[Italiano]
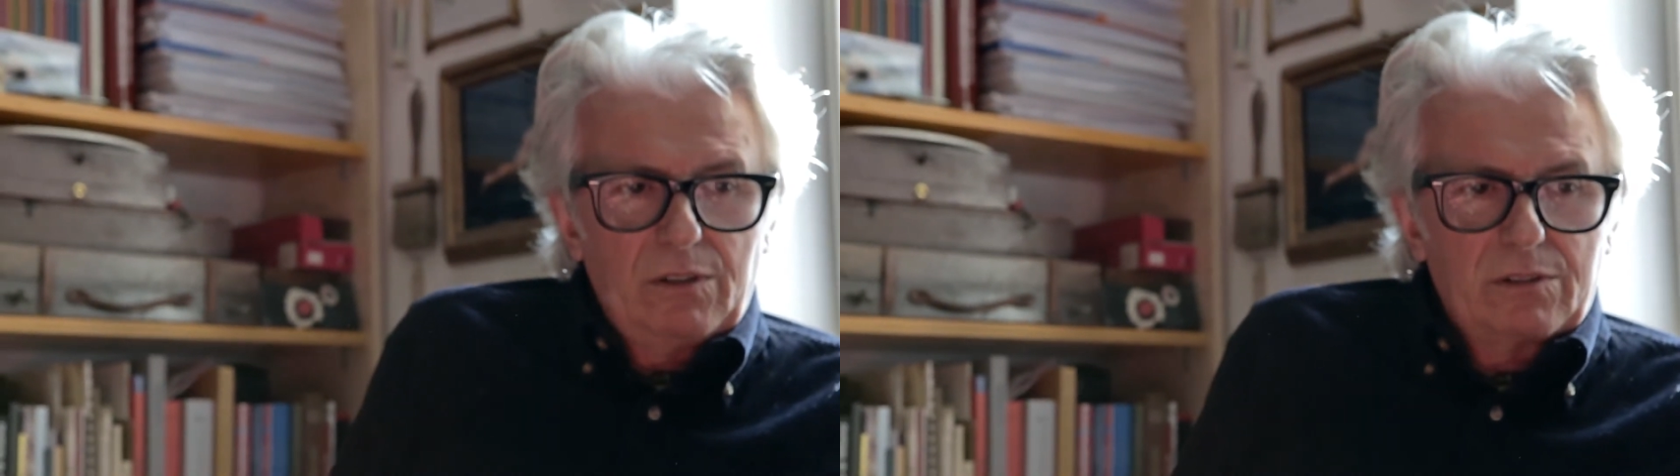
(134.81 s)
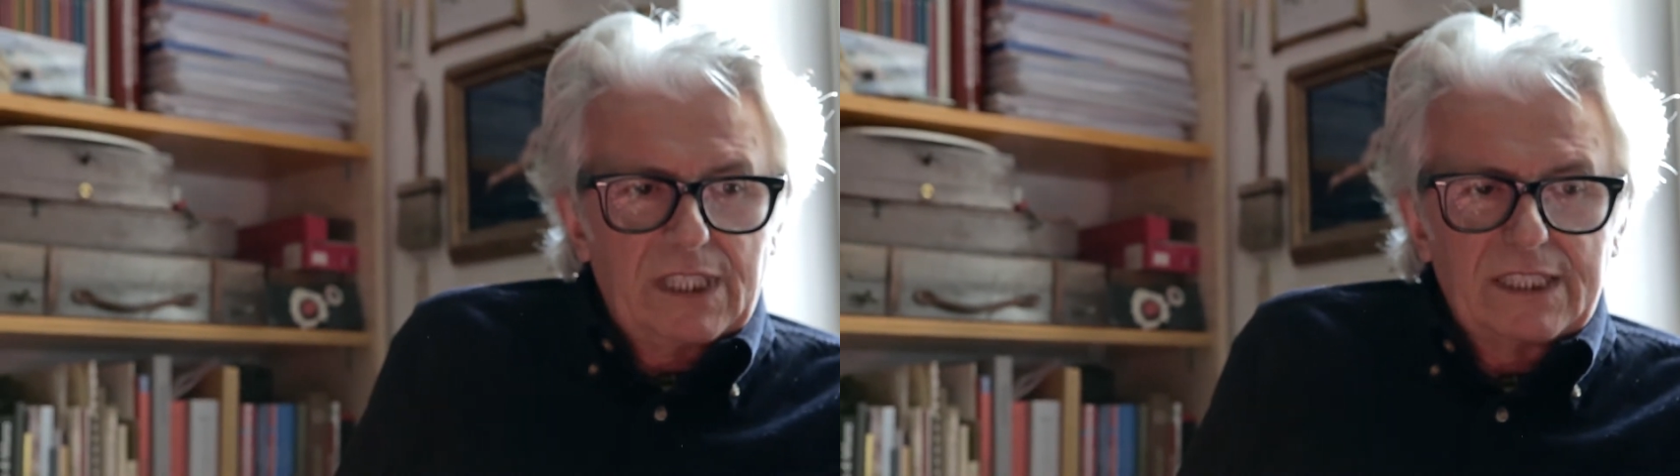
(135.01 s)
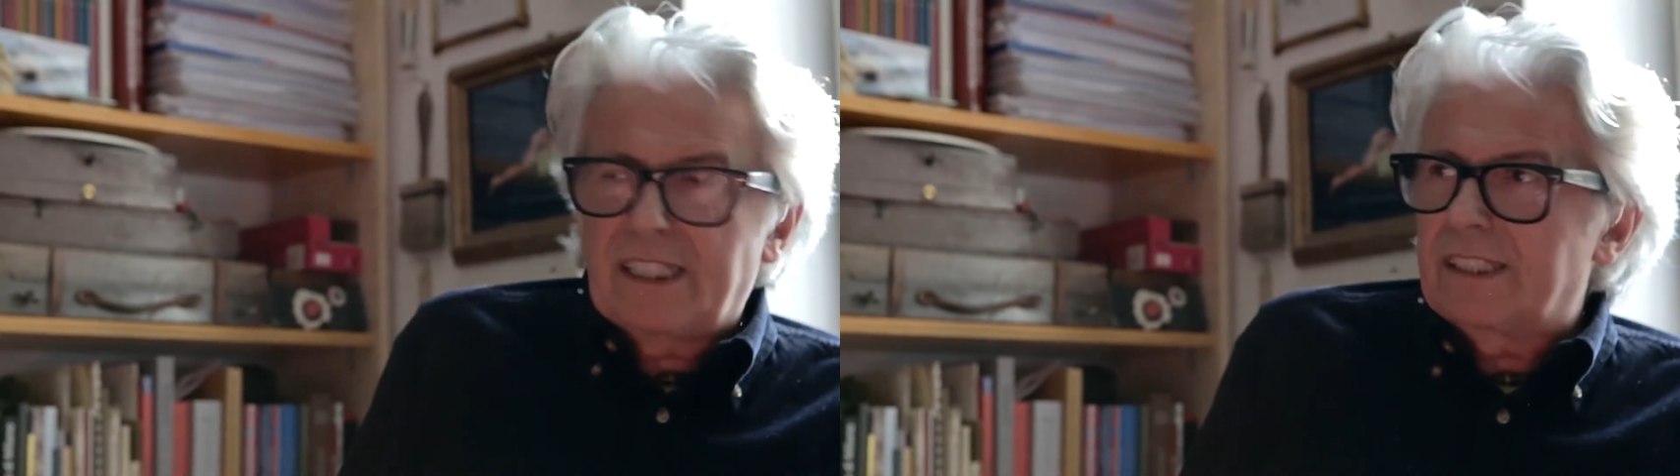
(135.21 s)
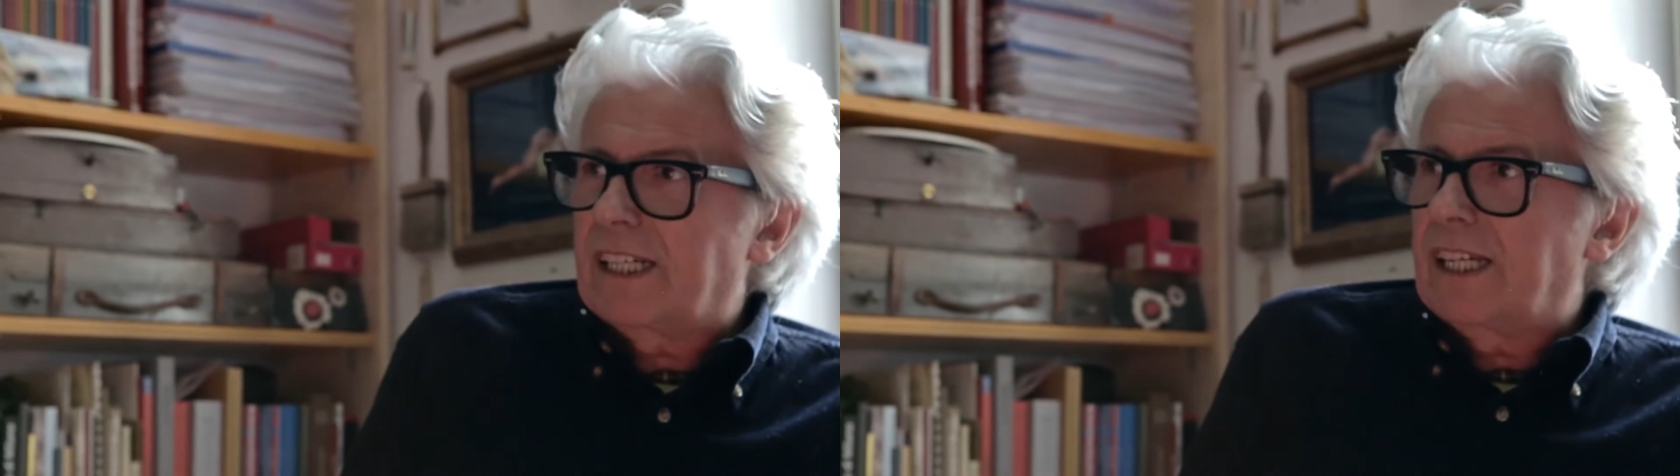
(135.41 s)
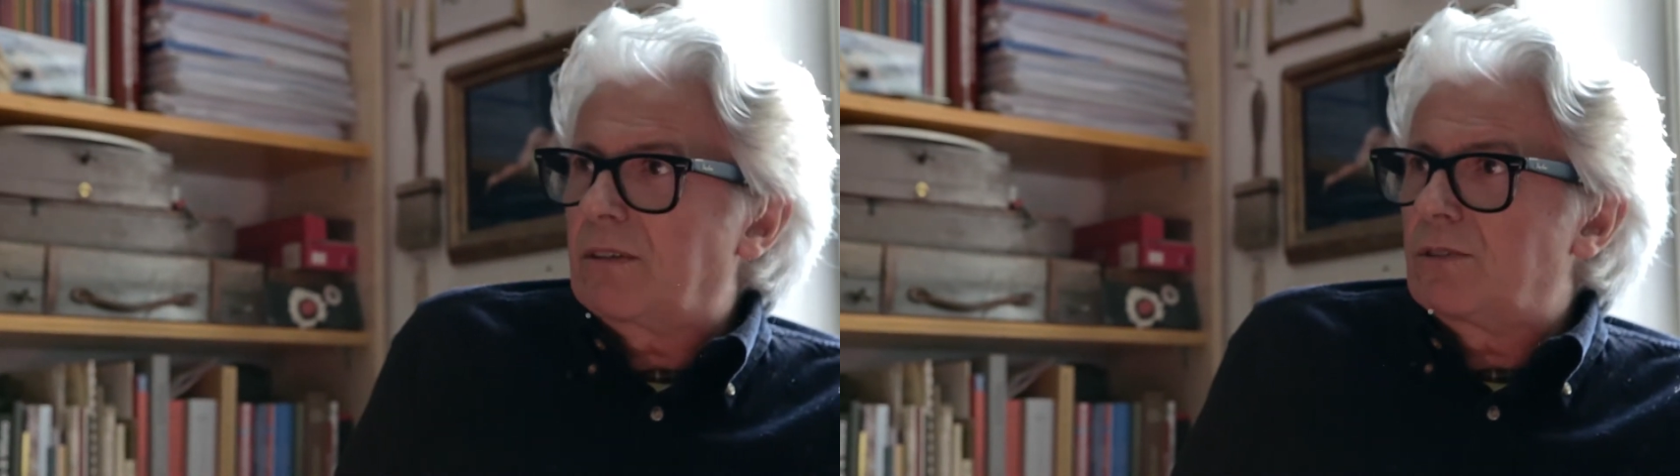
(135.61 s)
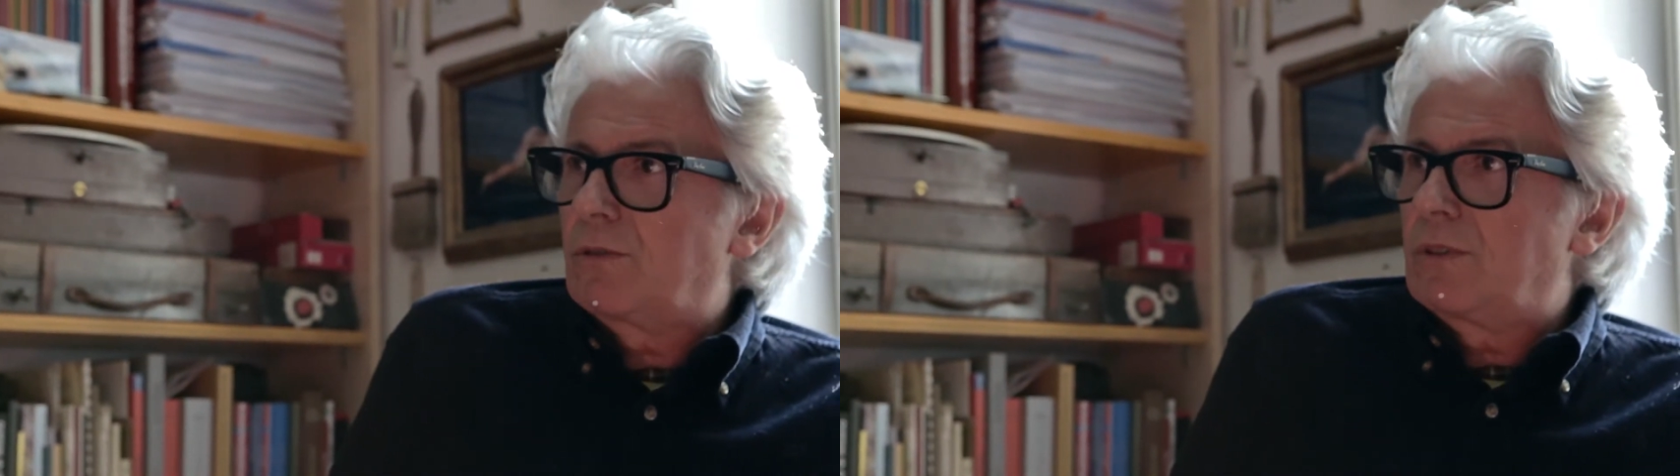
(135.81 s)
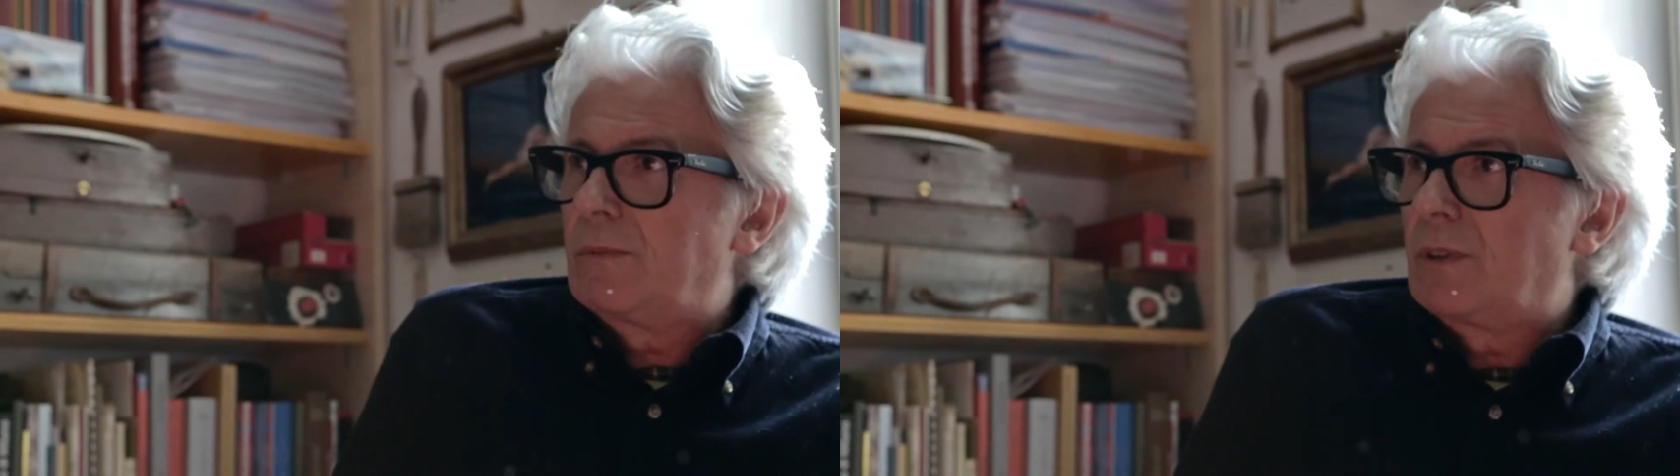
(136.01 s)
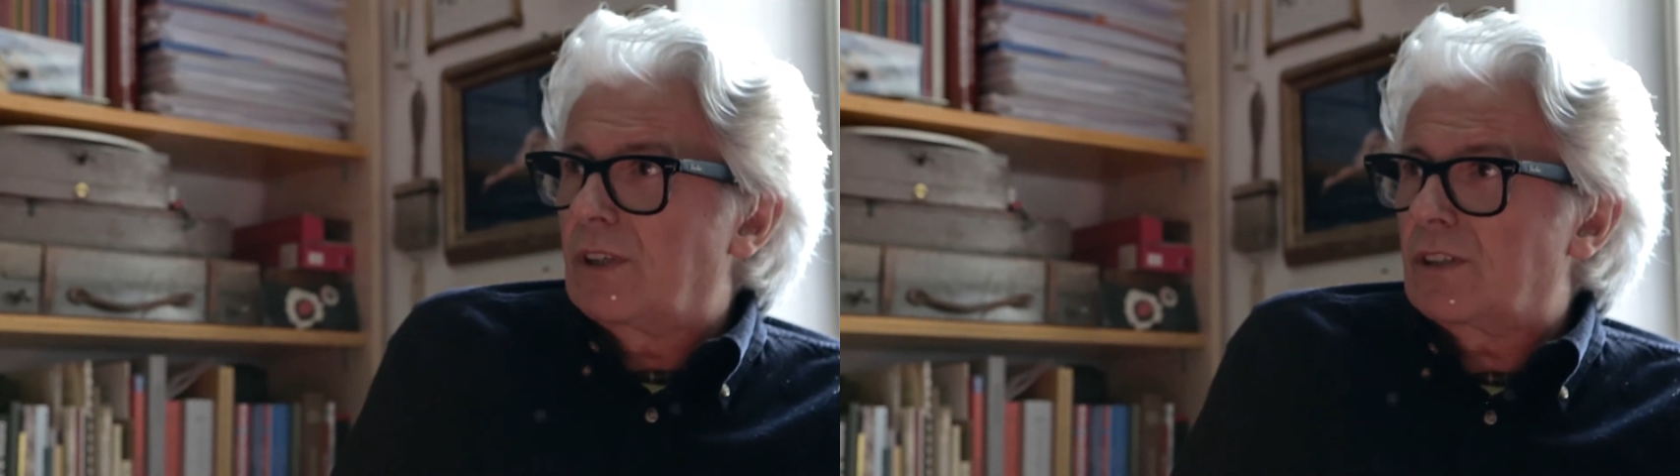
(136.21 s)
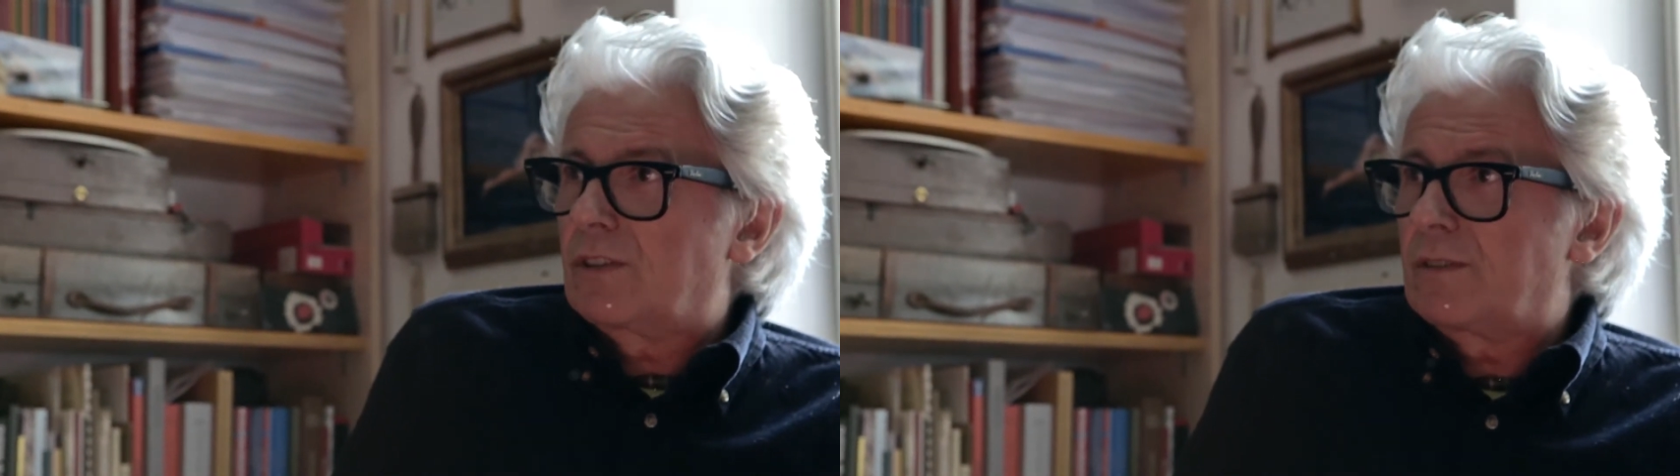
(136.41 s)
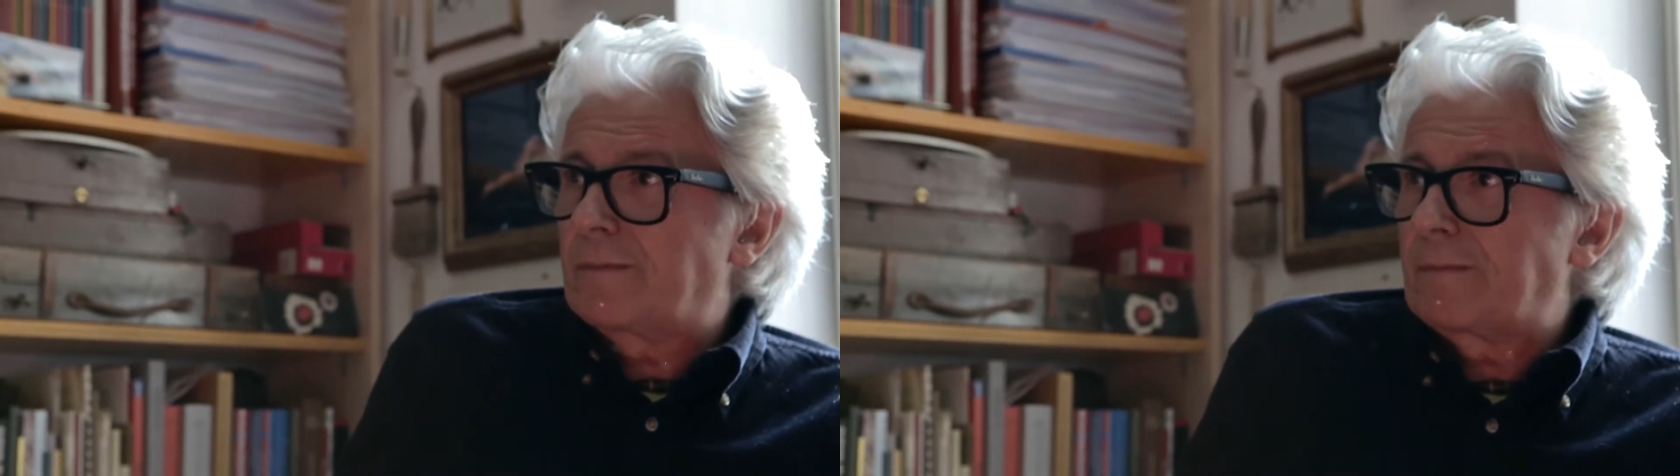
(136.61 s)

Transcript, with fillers: all'83 quando lui è morto.